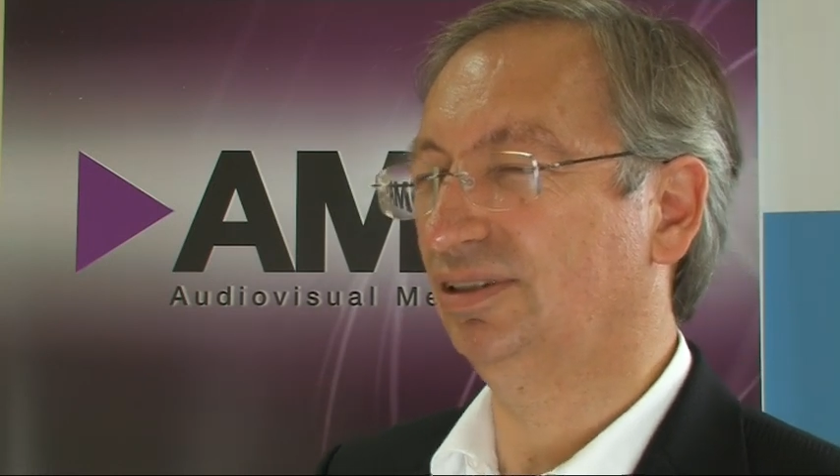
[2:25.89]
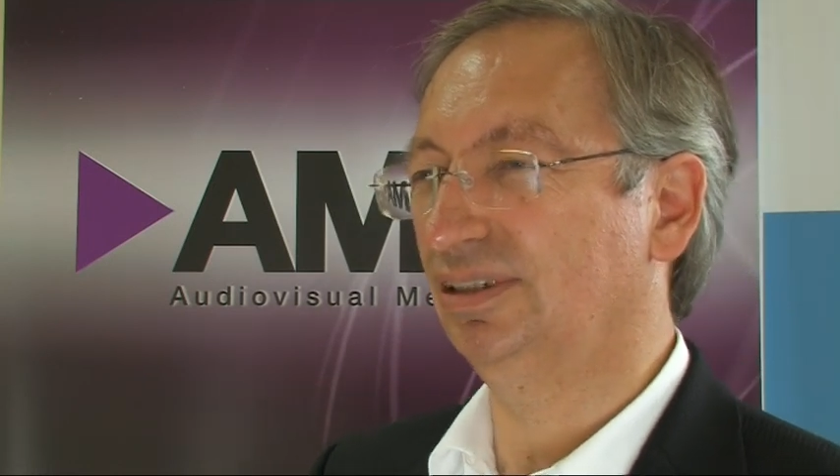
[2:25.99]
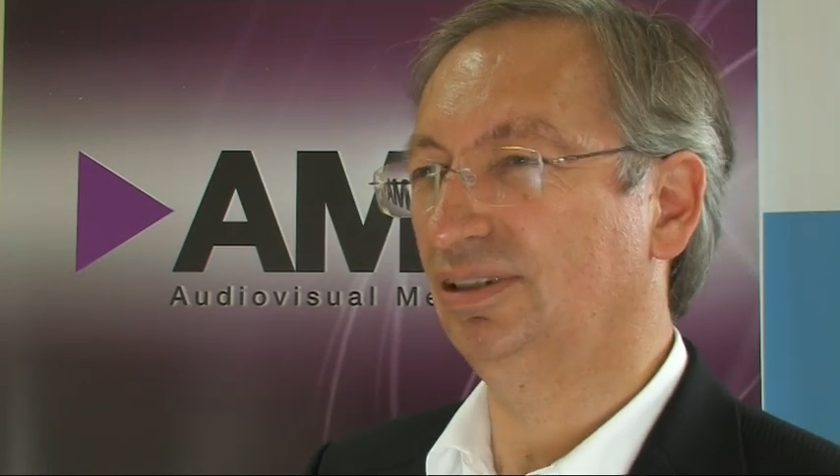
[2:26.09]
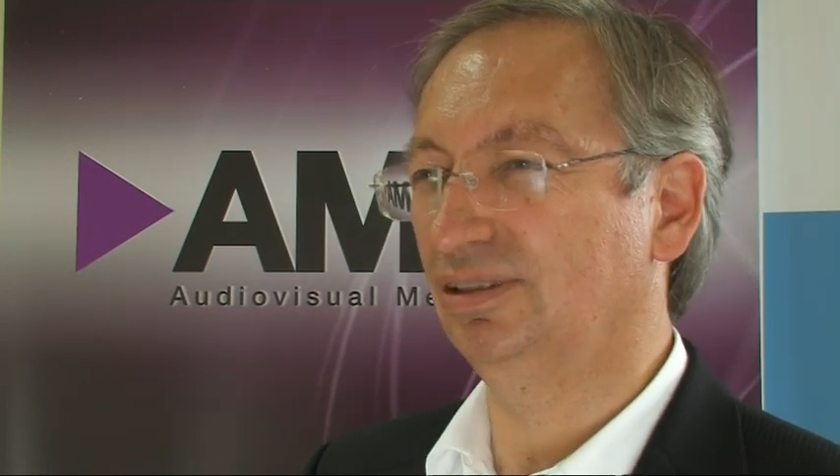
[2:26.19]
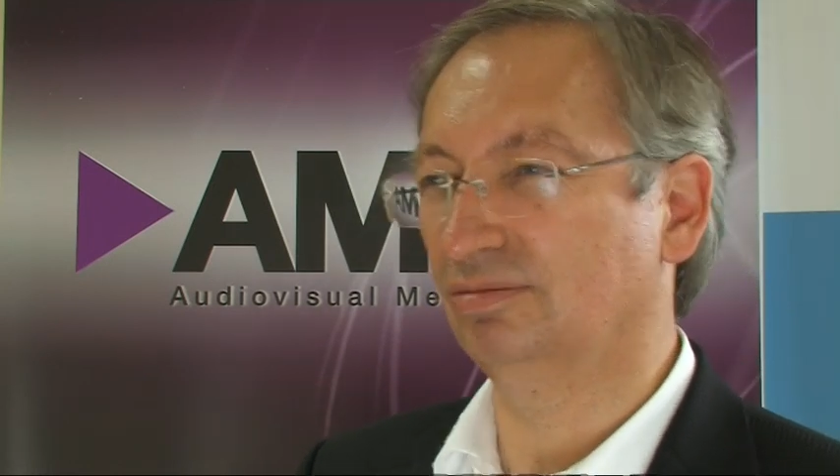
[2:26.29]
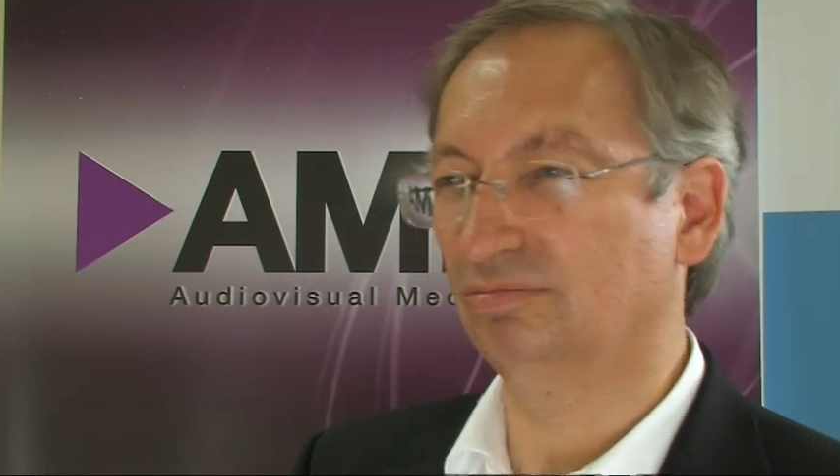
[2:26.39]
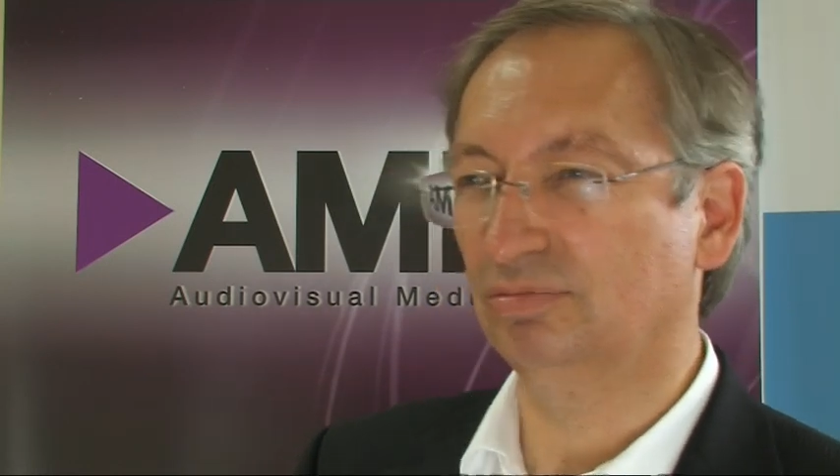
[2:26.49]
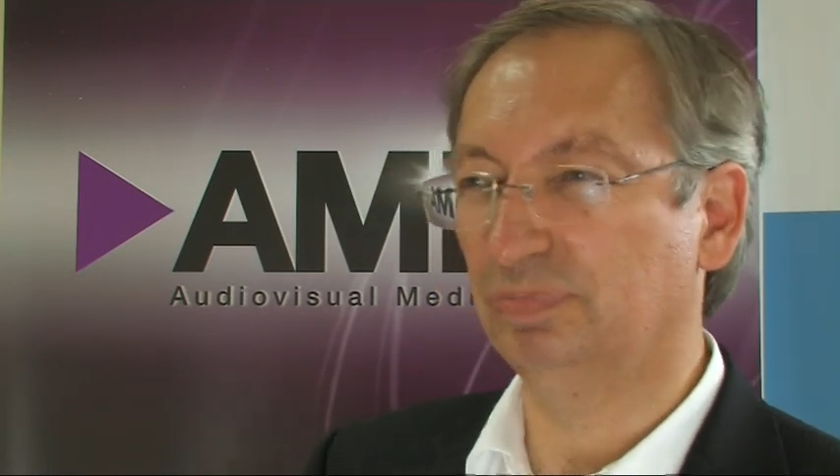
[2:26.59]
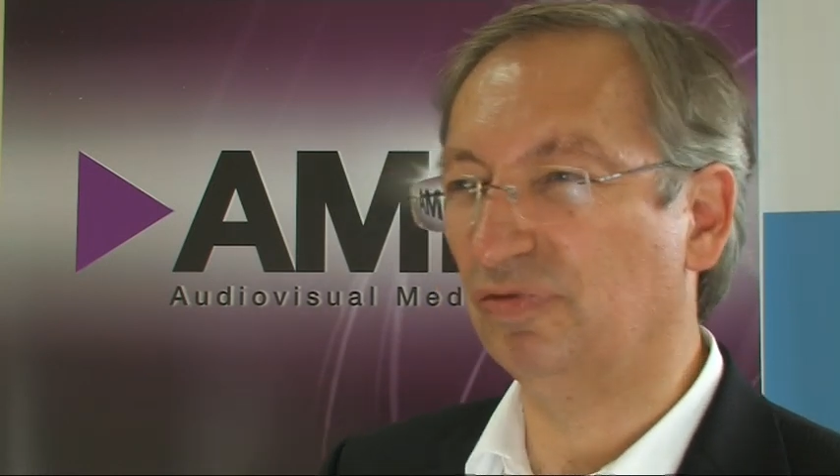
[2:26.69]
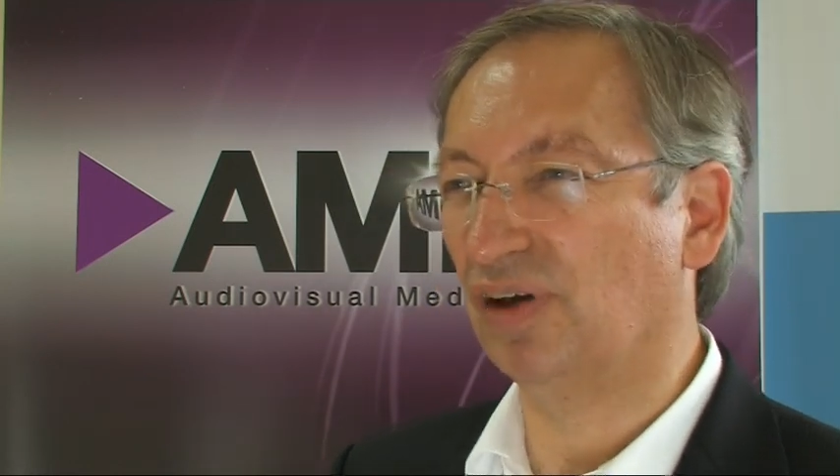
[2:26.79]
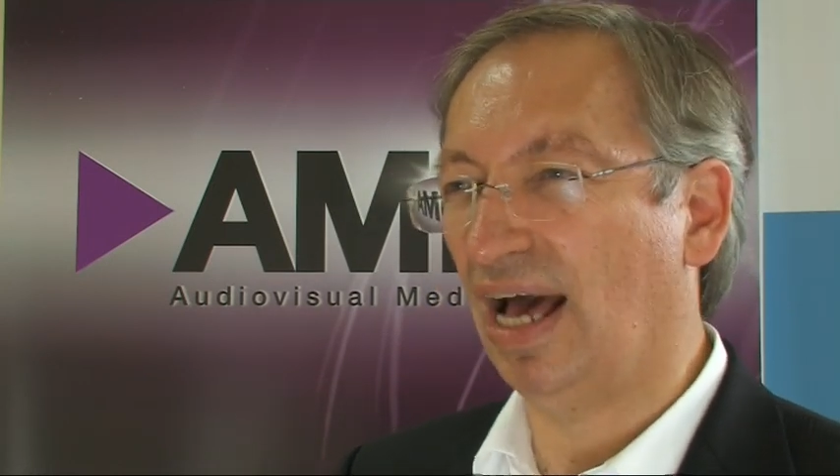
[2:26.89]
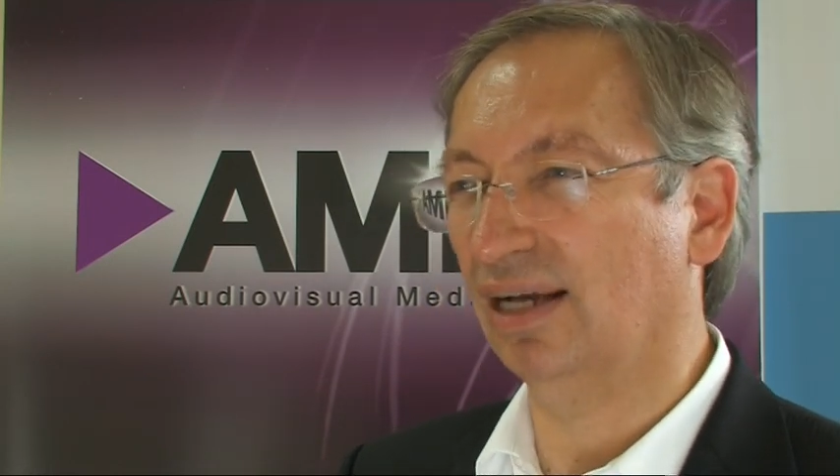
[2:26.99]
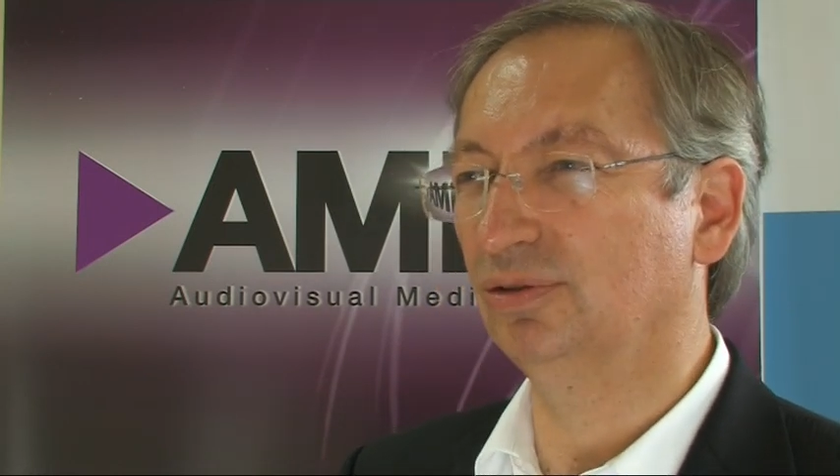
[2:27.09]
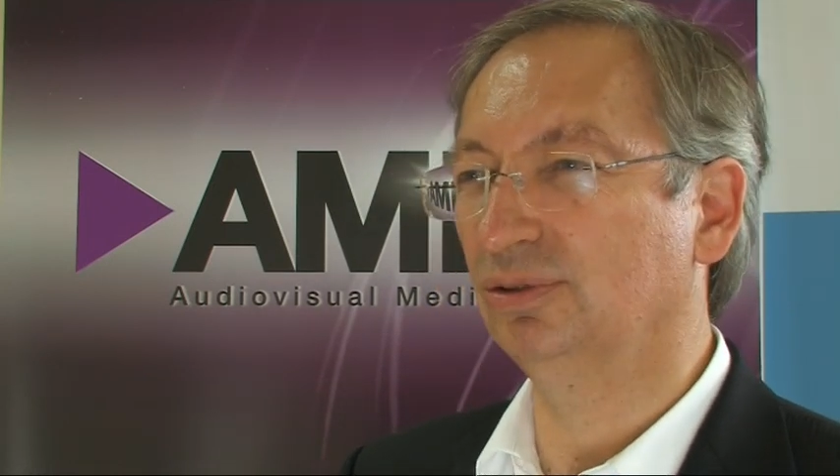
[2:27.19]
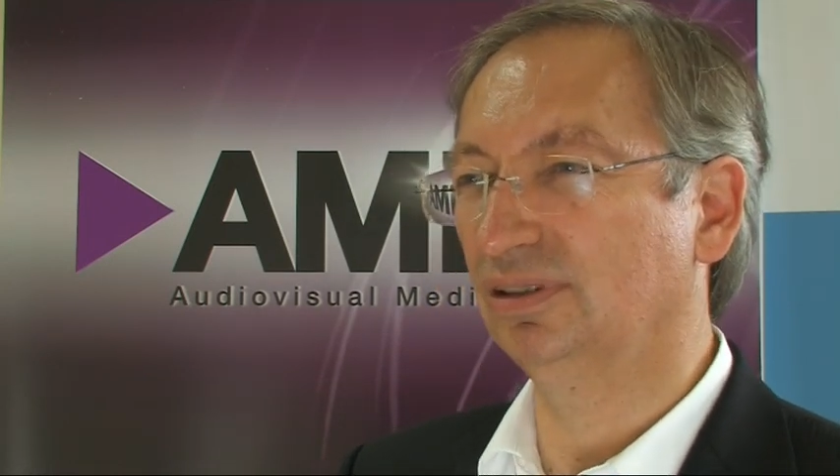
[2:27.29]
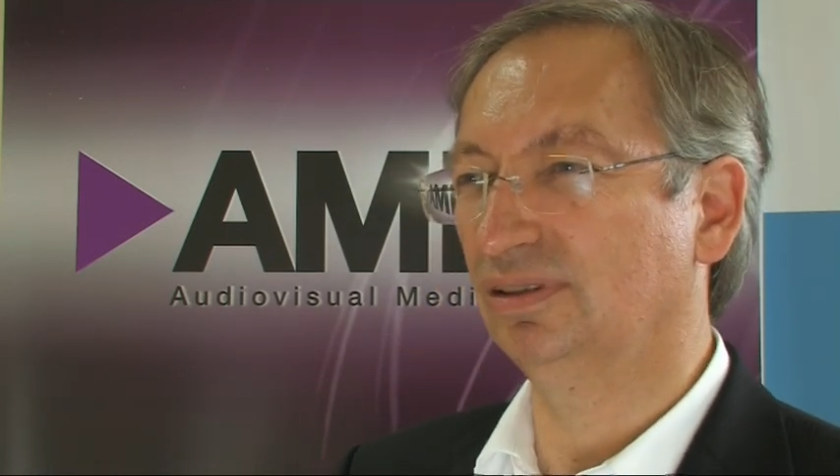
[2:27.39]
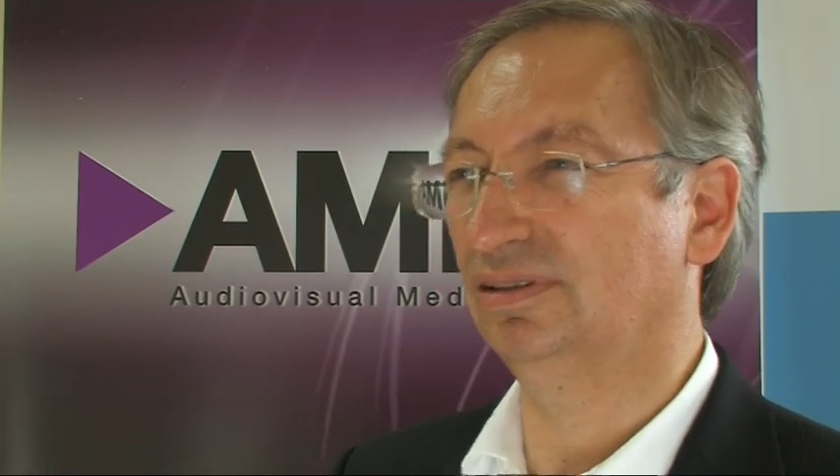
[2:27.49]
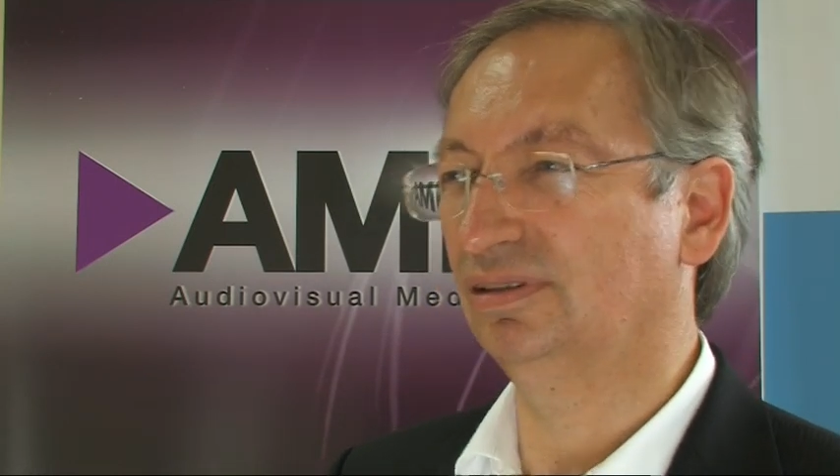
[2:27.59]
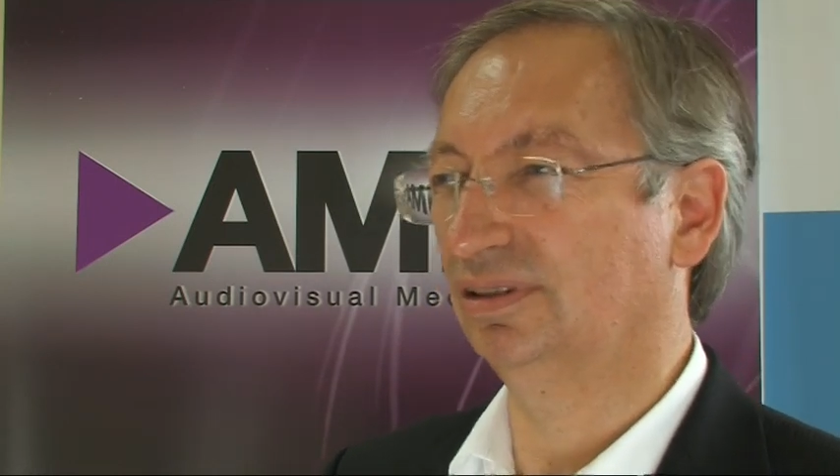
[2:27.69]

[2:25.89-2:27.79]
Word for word: die Befragungen